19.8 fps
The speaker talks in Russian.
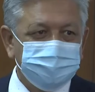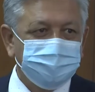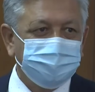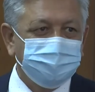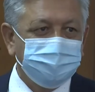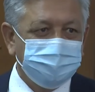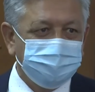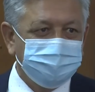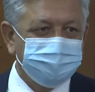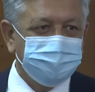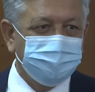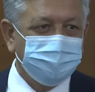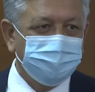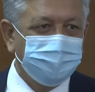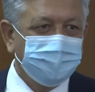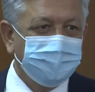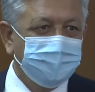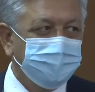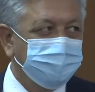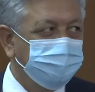единства
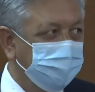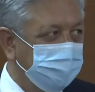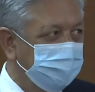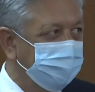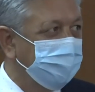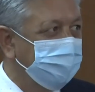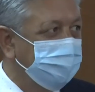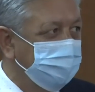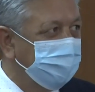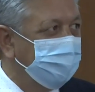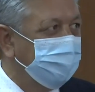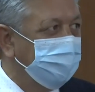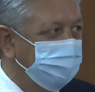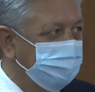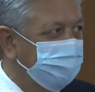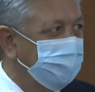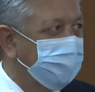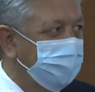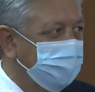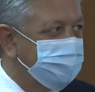народа и
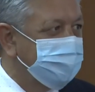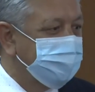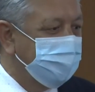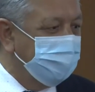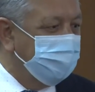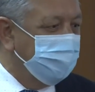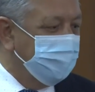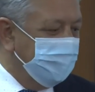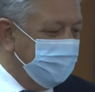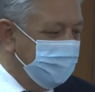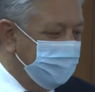процветание региона.